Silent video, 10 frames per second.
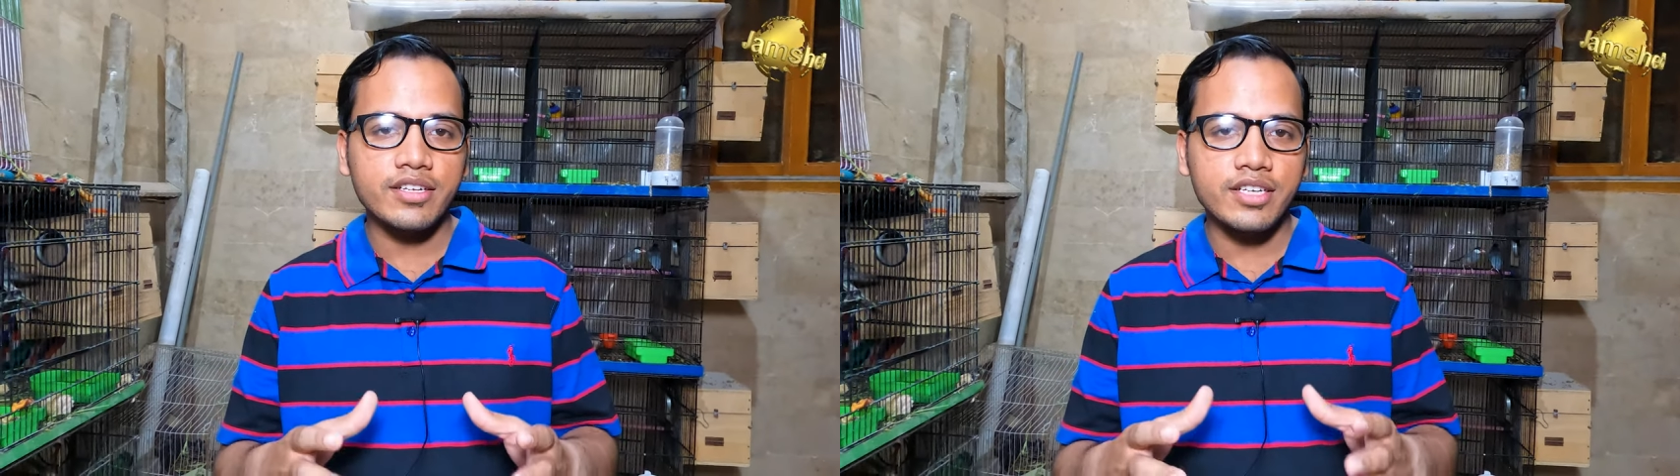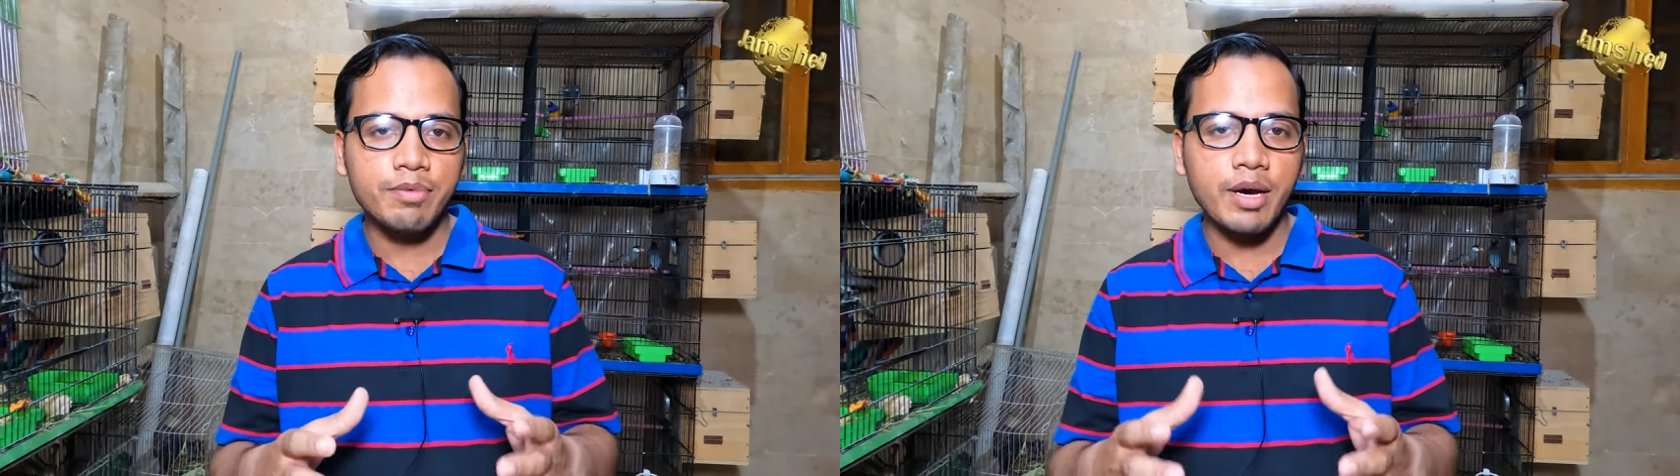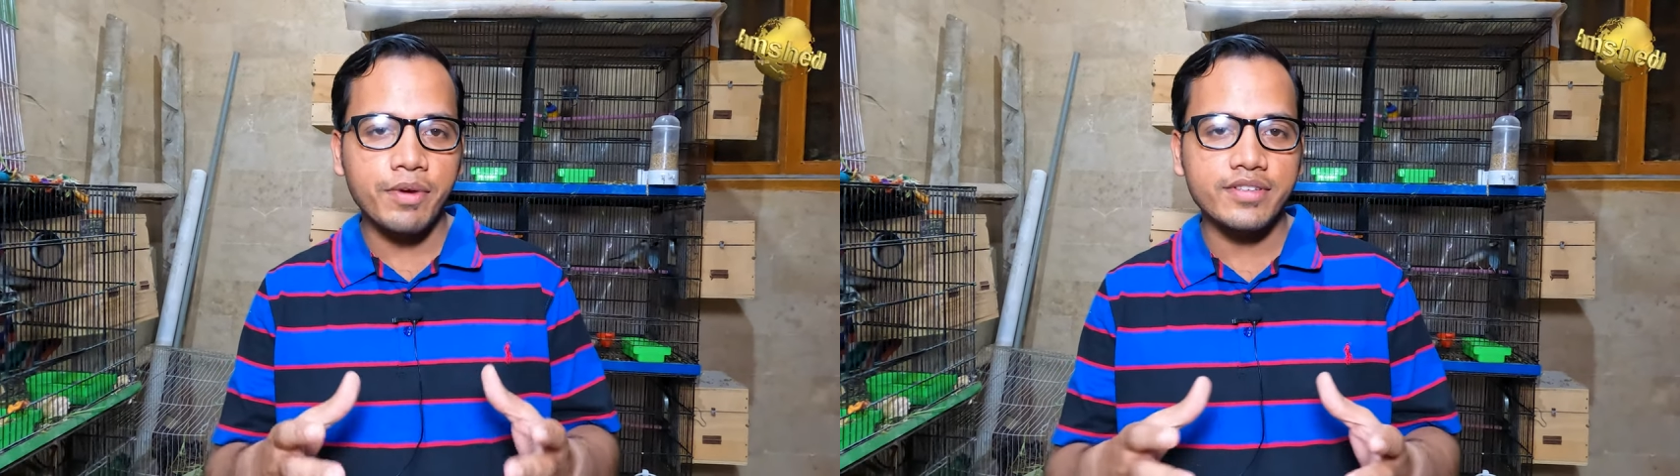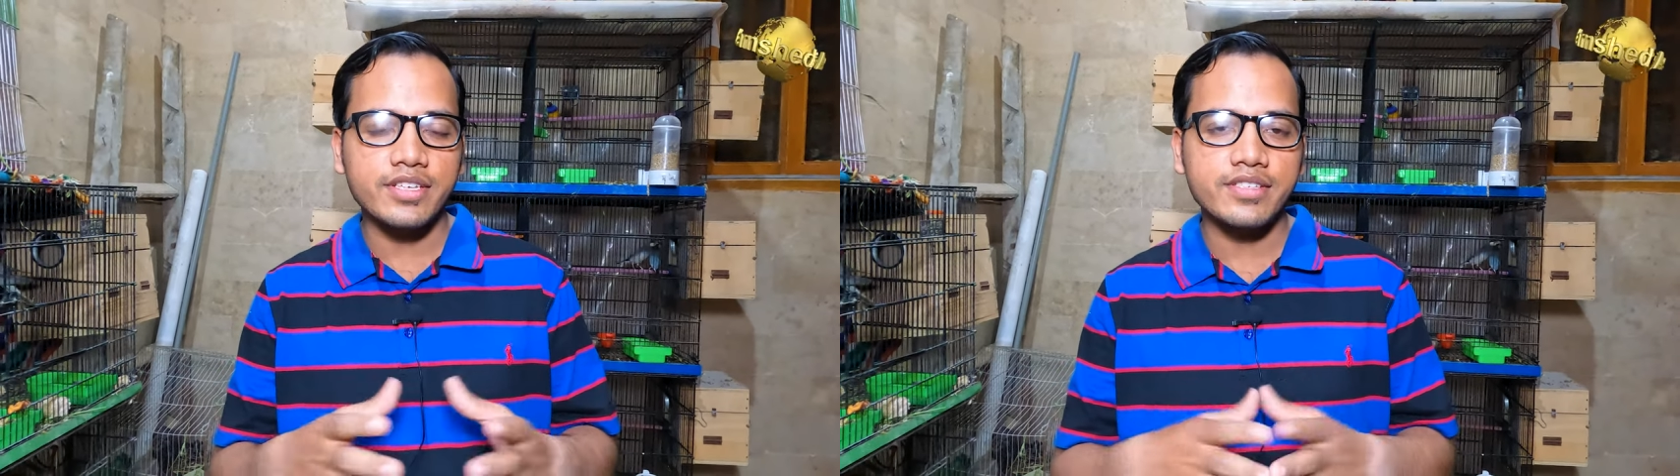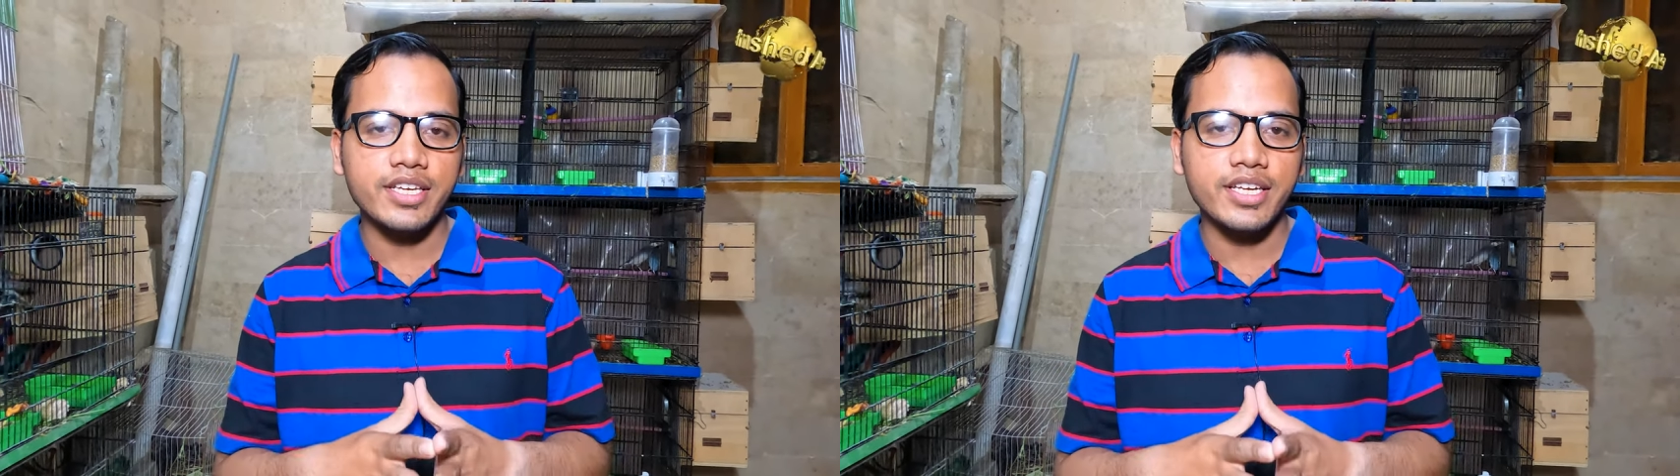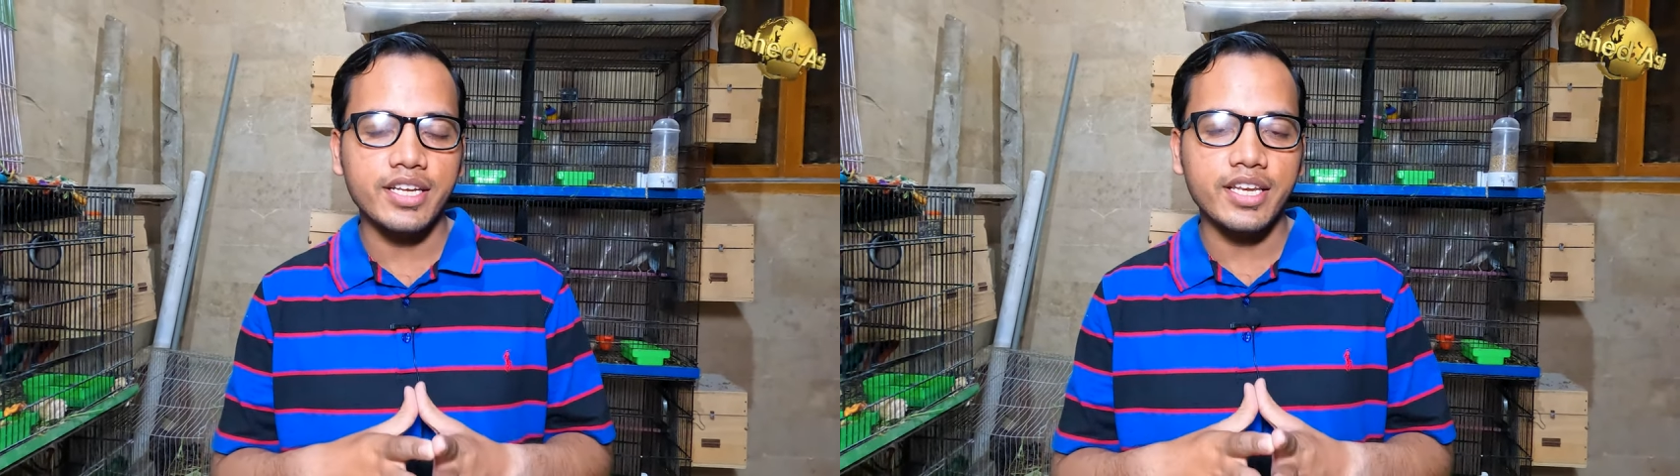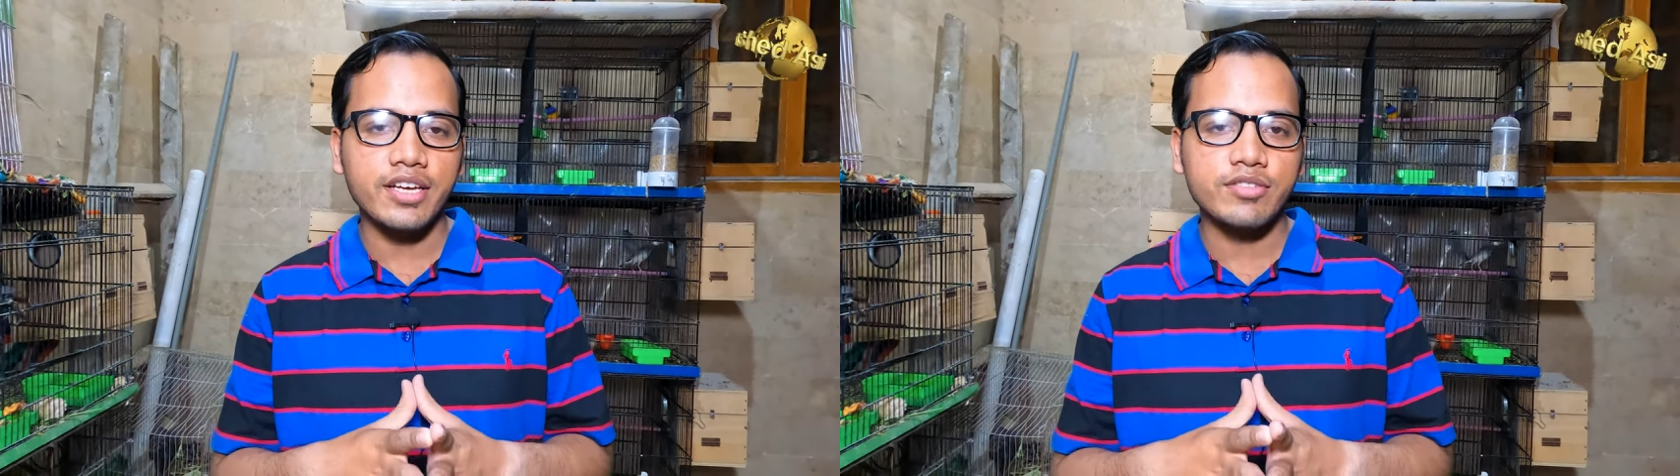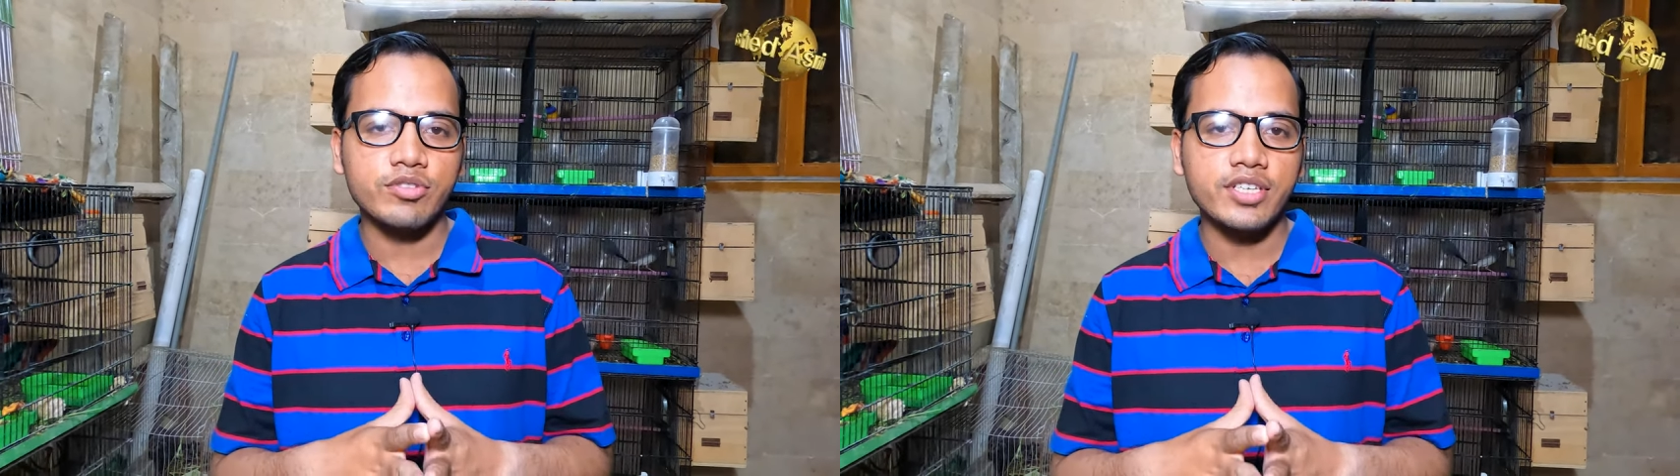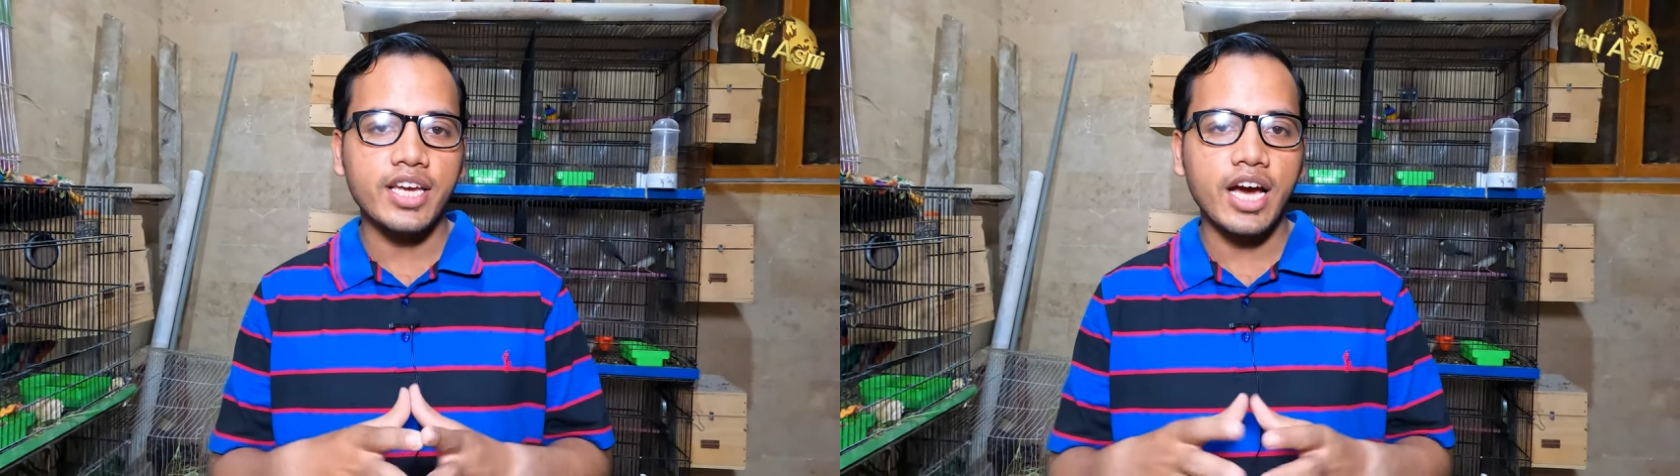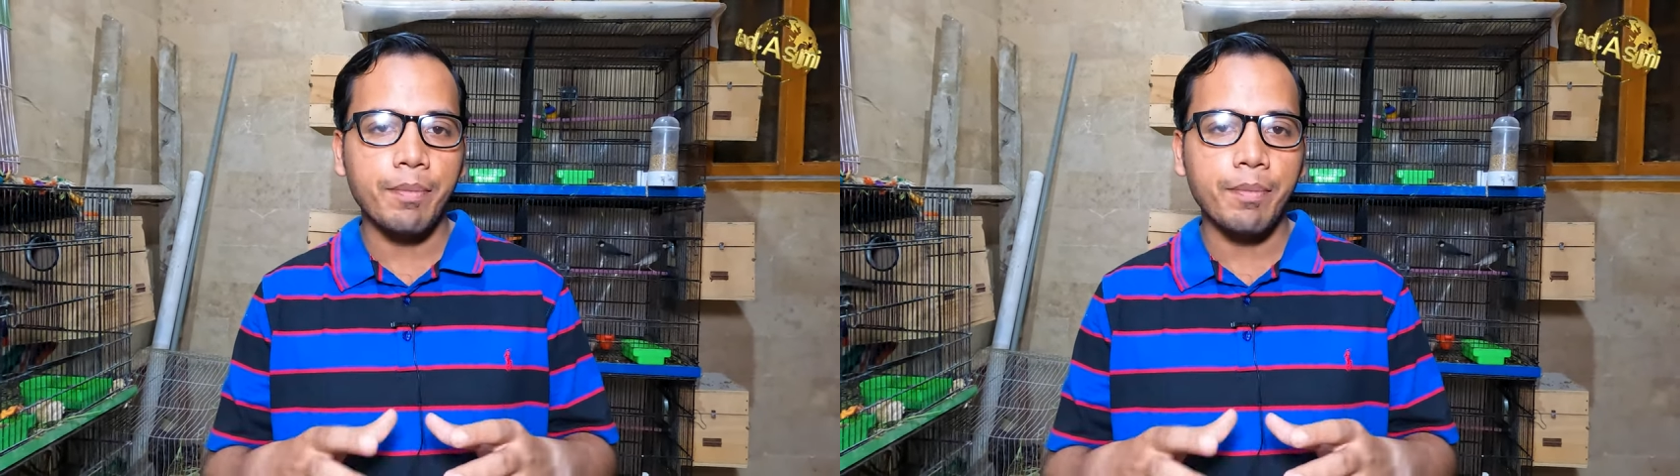टिप आपके साथ शेयर करने का सोचा कि